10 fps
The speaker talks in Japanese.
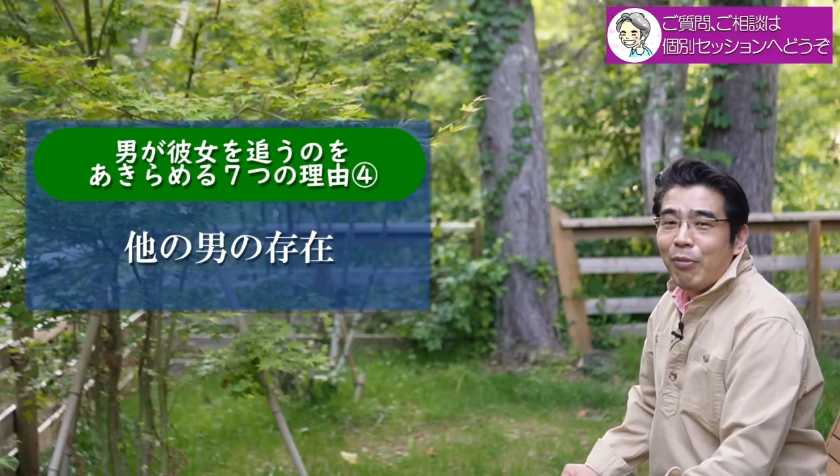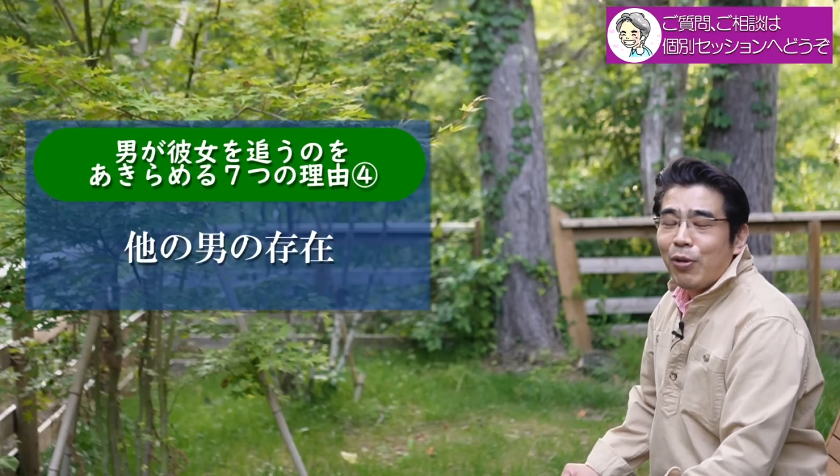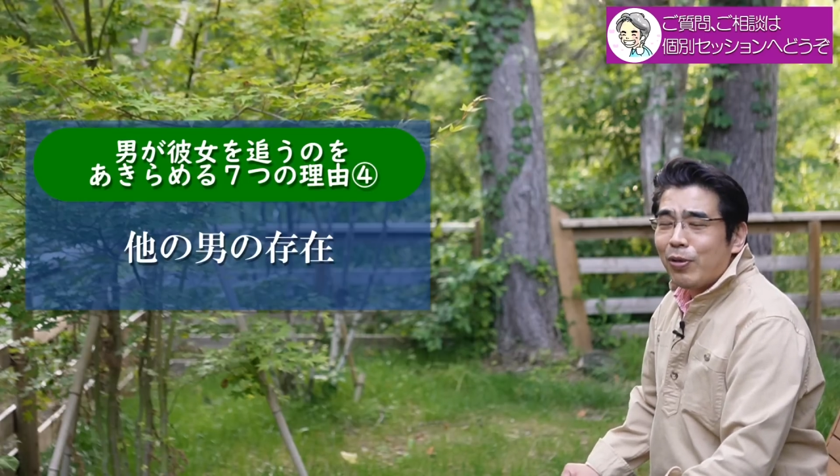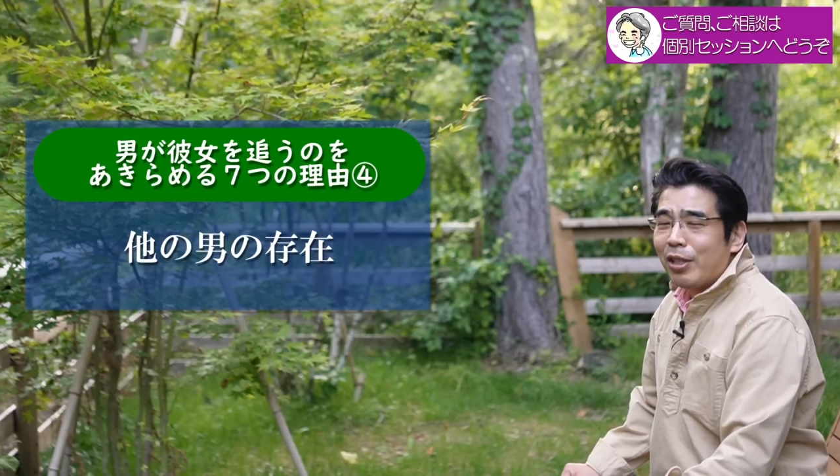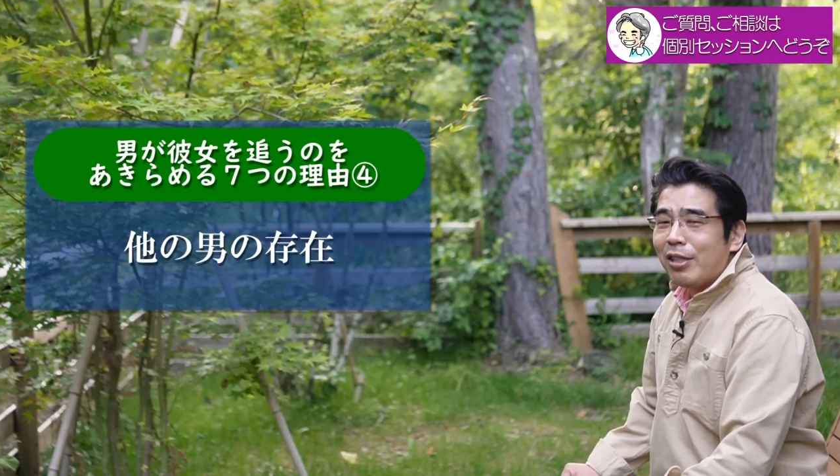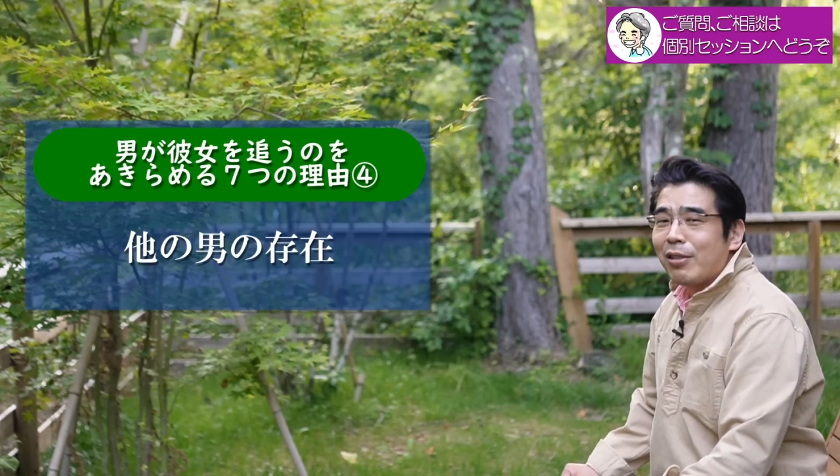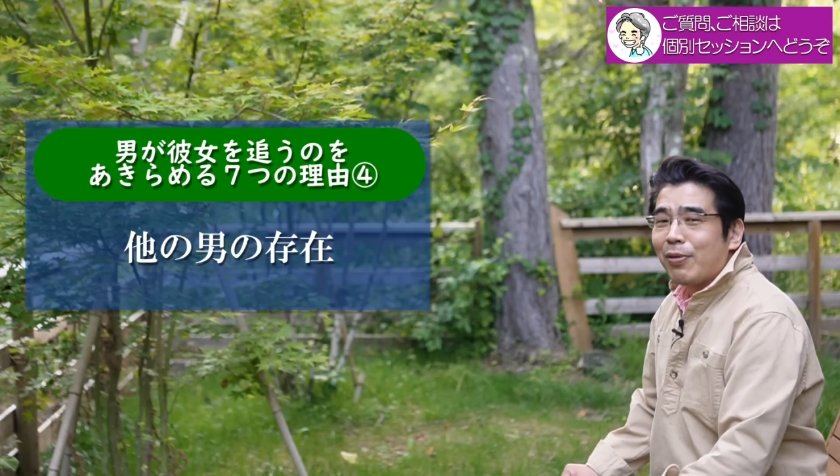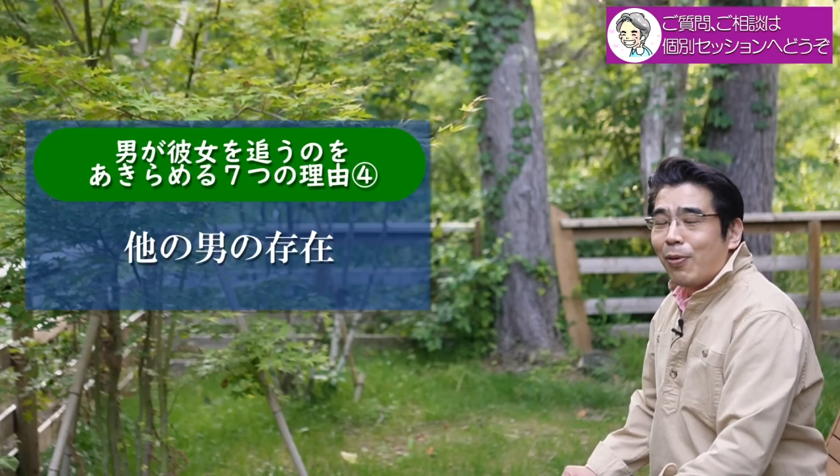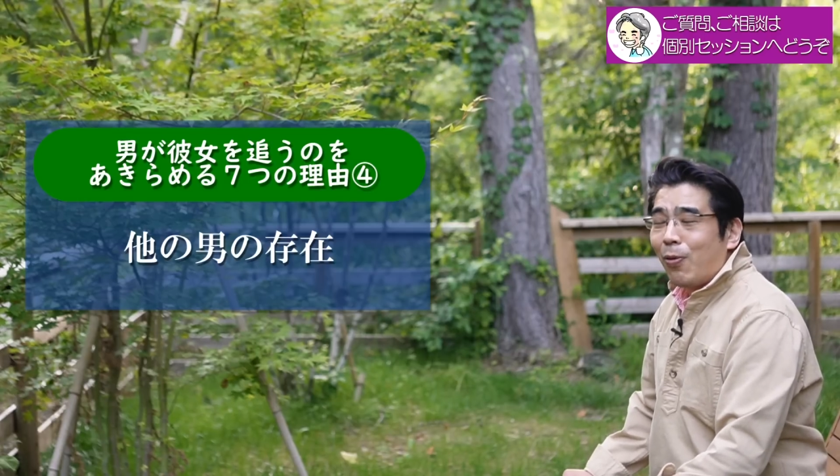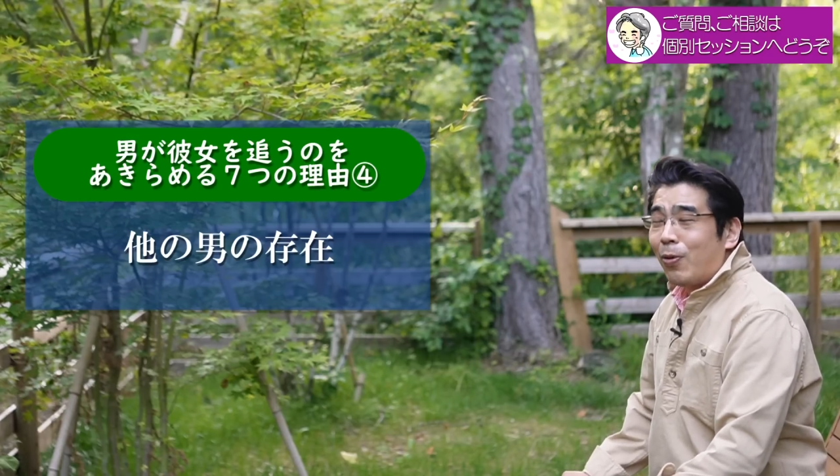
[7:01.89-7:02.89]
妙なリスク
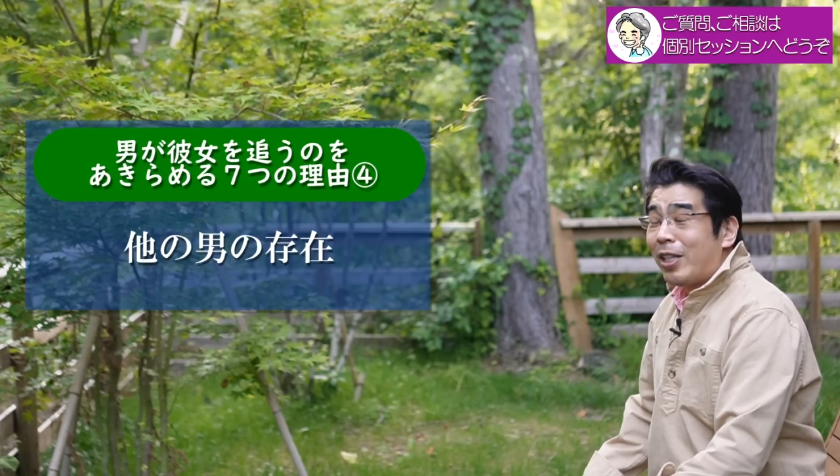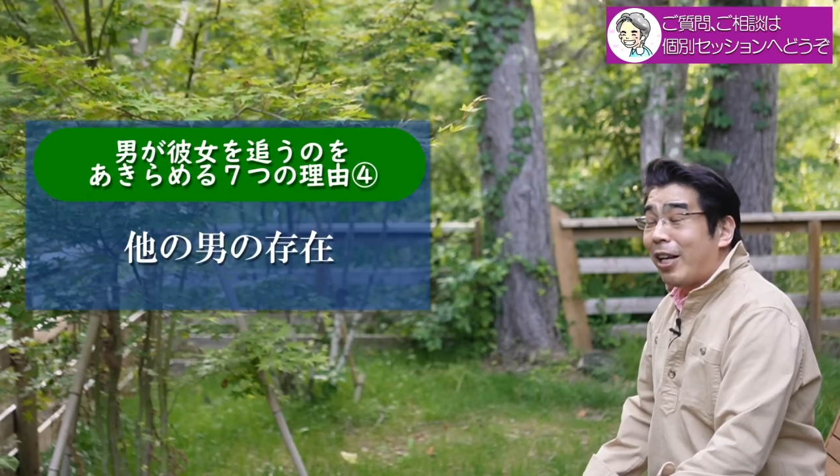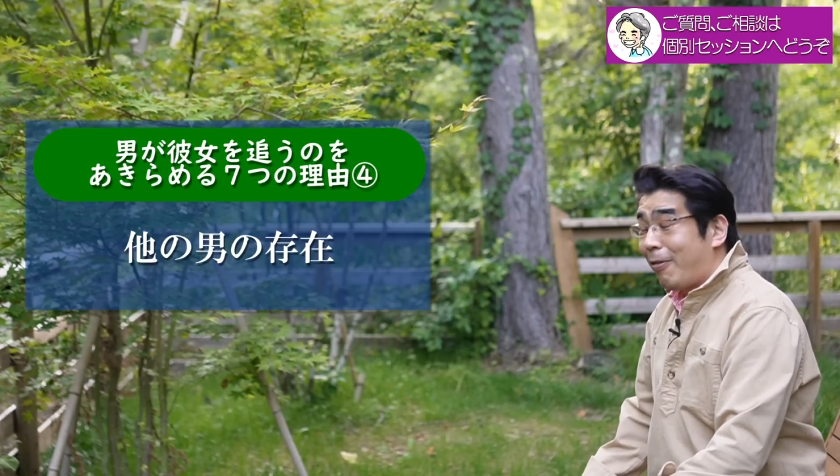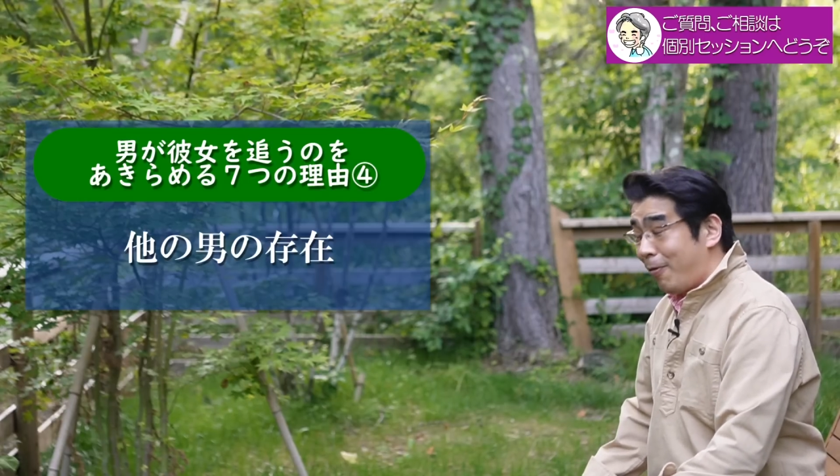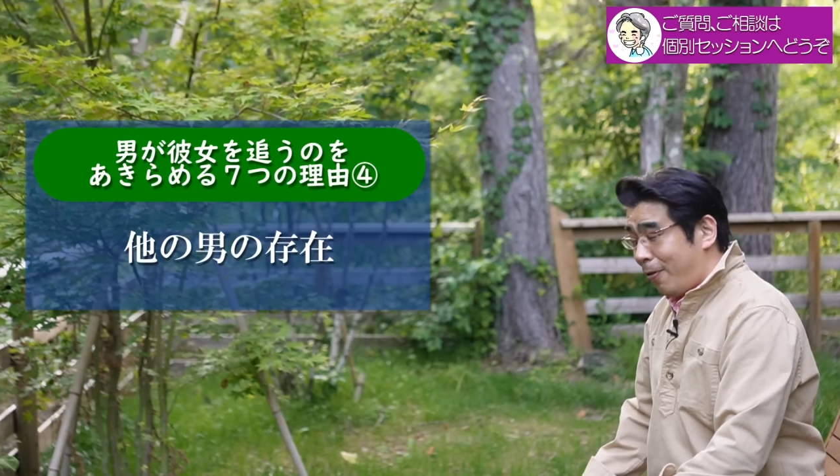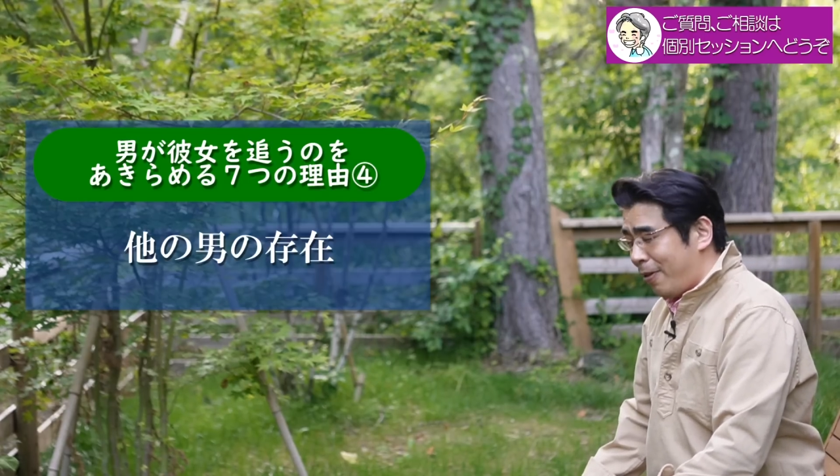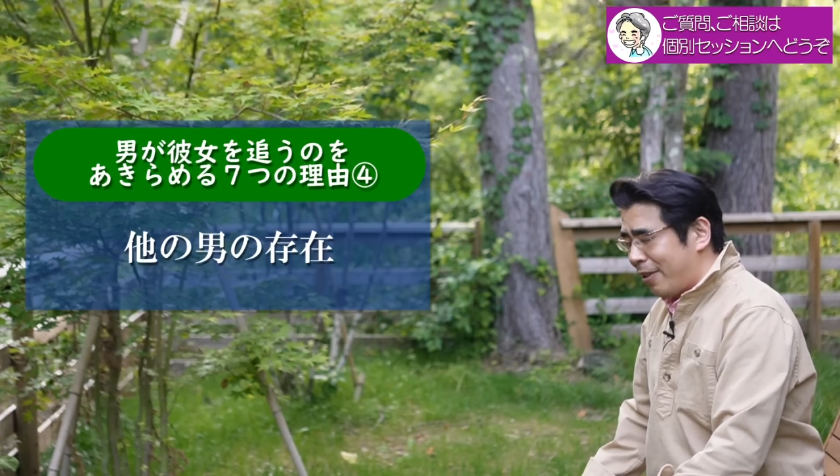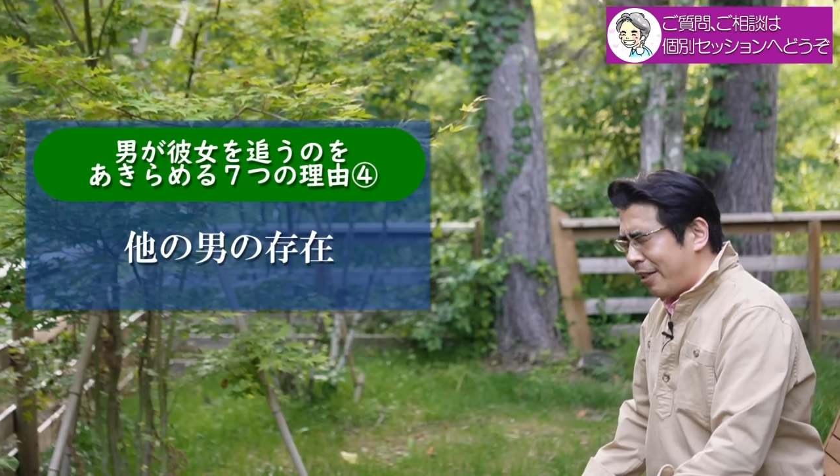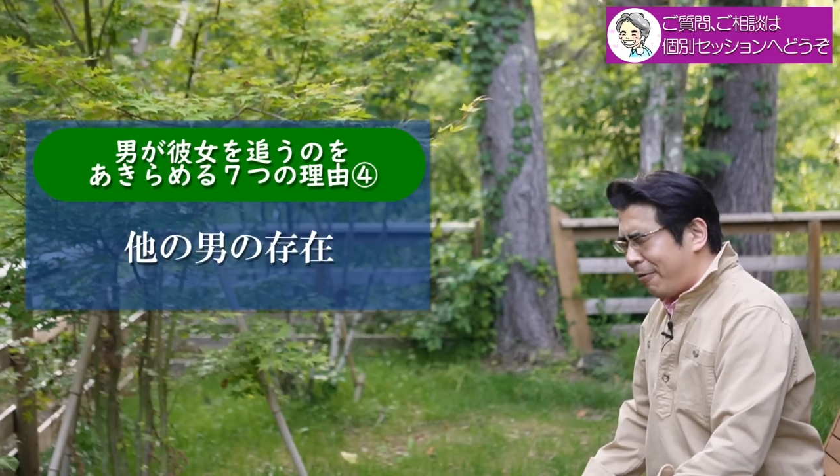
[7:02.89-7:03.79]
を負いた、えー、背